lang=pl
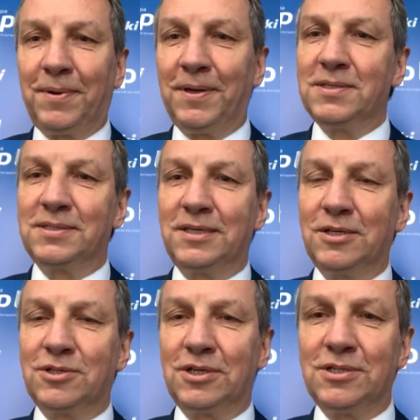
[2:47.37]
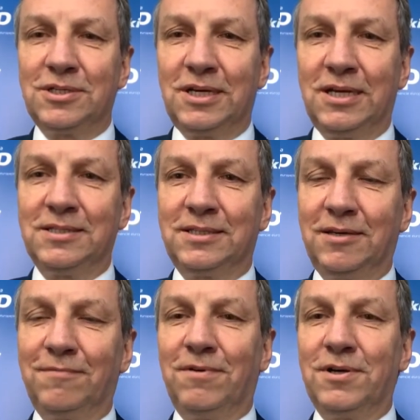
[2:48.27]
europejskich,
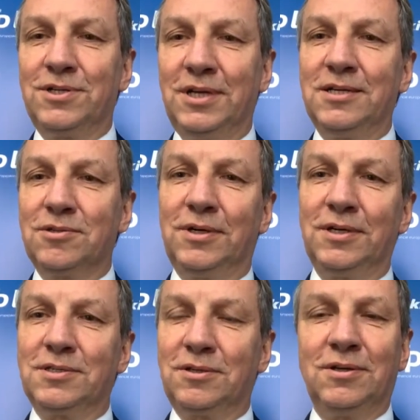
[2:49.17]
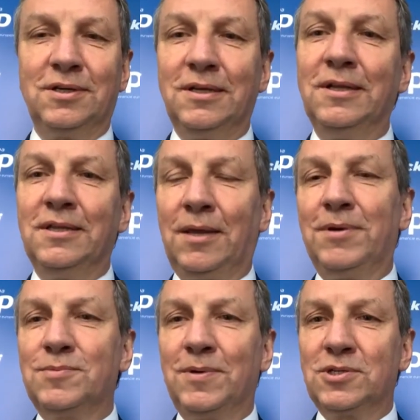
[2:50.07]
chrześcijańskich właśnie, ale z drugiej strony to
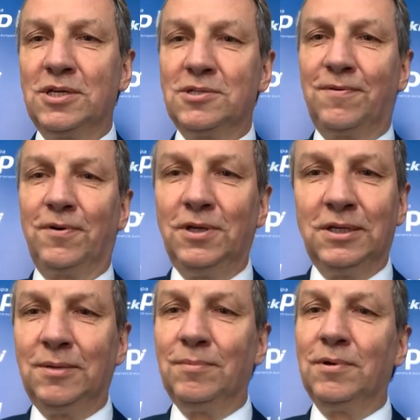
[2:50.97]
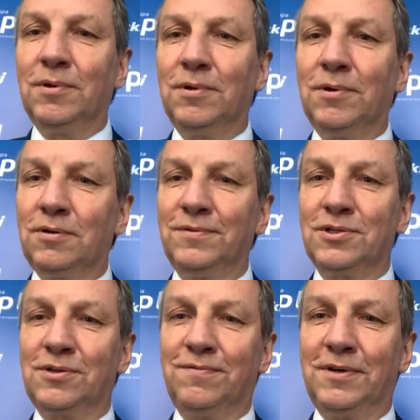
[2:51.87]
bezpieczeństwo innym
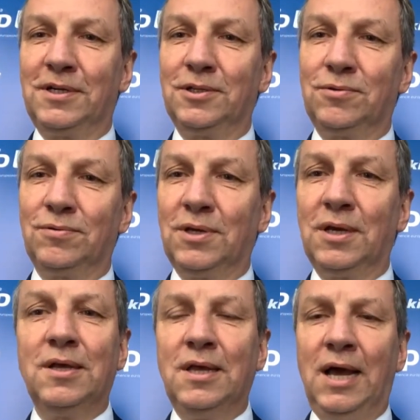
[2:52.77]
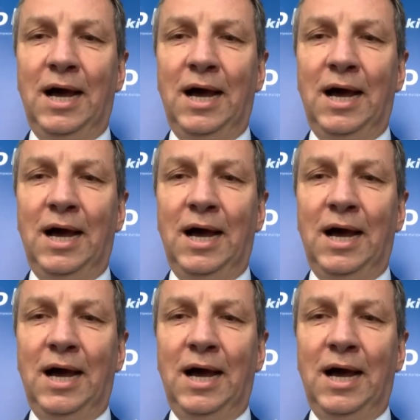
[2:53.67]
również gwarantuje. Mhm.